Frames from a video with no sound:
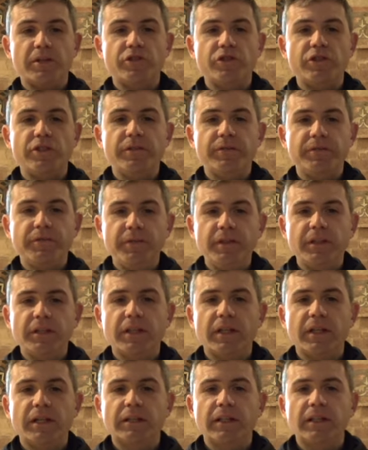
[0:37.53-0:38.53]
ci
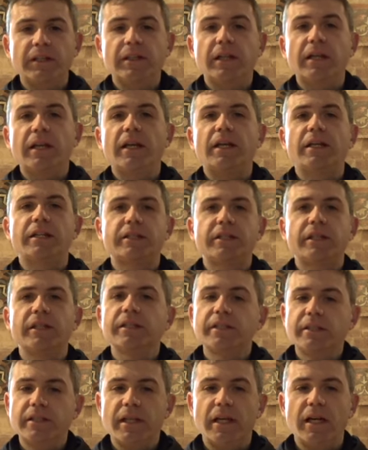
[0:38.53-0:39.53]
invita ad andare
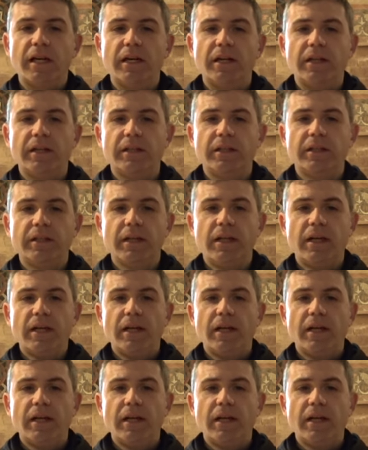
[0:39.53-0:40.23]
all'essenziale,